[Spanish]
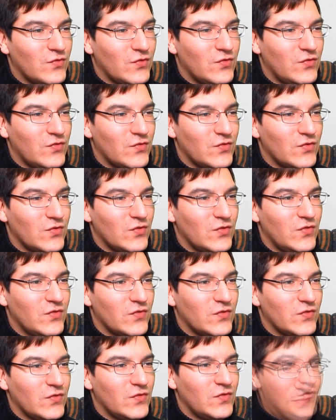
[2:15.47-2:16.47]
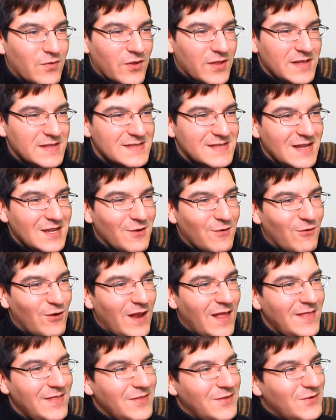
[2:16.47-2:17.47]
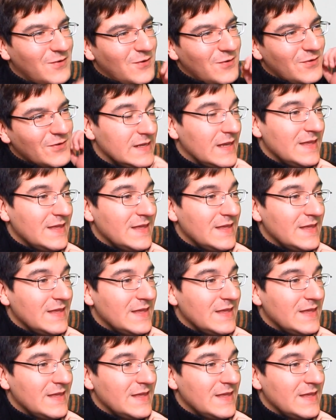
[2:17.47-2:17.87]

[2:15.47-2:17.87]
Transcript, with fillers: uf, uf, uf. Pudin salió volando.